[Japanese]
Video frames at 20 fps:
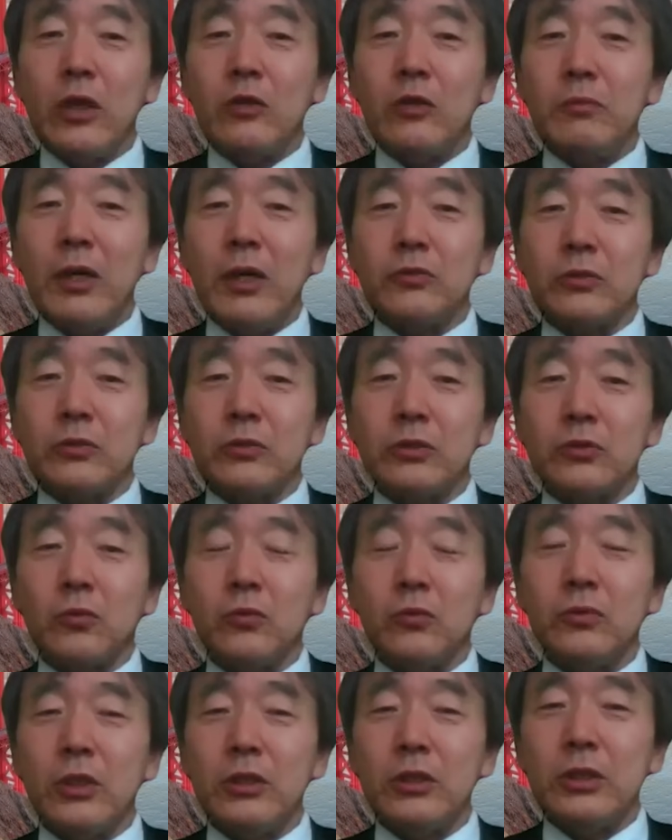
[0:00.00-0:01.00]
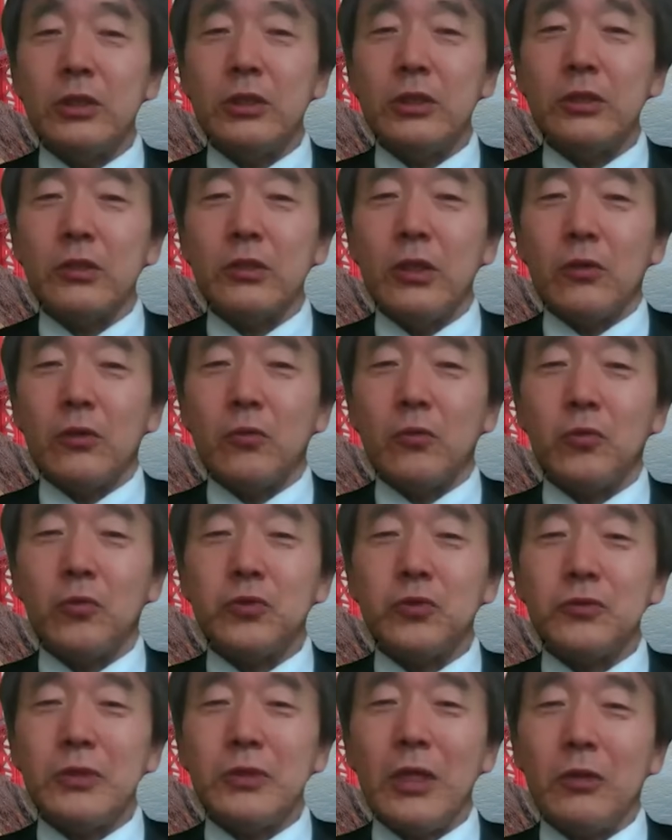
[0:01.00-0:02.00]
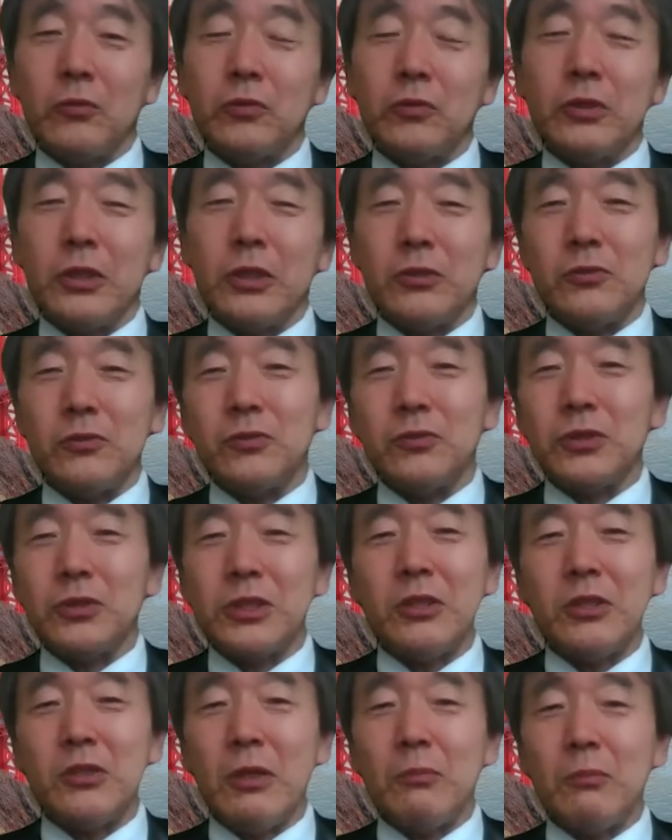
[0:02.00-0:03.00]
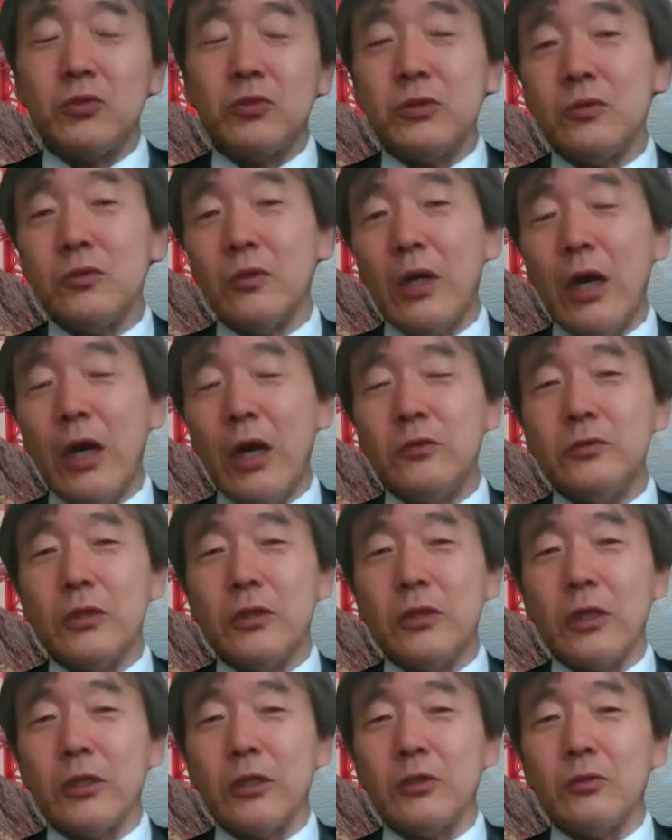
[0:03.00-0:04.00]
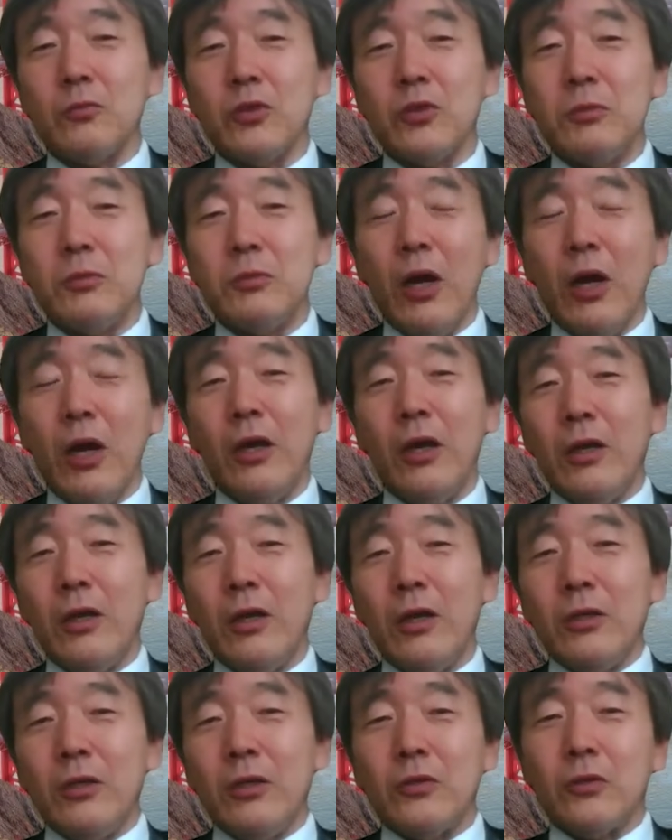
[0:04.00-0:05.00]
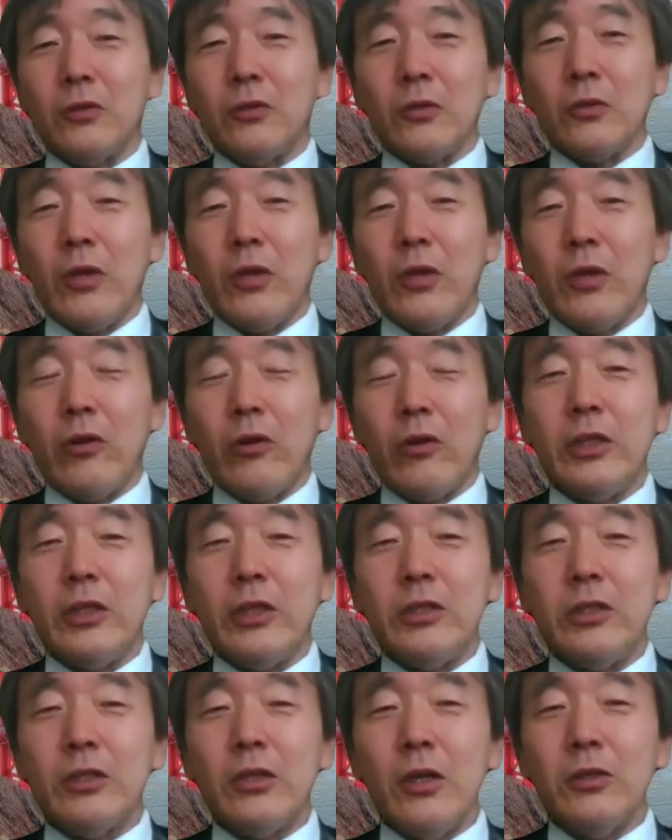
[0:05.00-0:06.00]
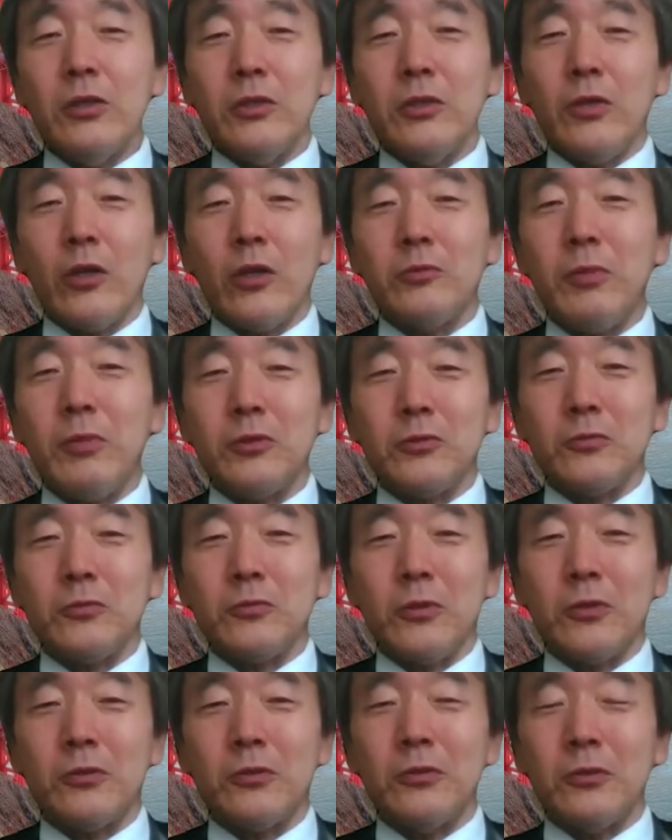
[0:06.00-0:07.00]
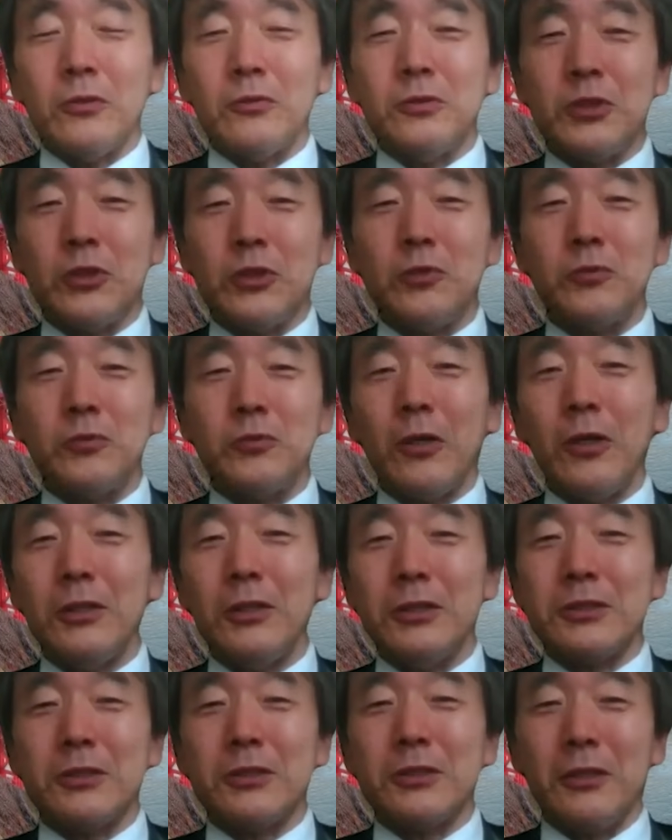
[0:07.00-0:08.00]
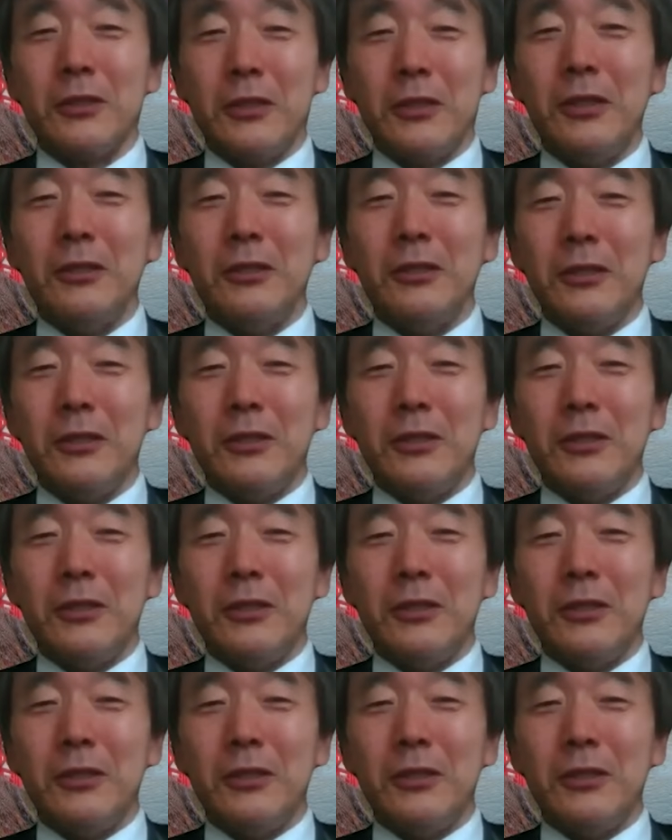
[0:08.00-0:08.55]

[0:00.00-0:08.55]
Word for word: 生のアルバイトでそんなに高収なのっていう指摘はもちろんあるんだけれども、今、なんだろうな、IT 関係のアルバイトとか時給高いですからね。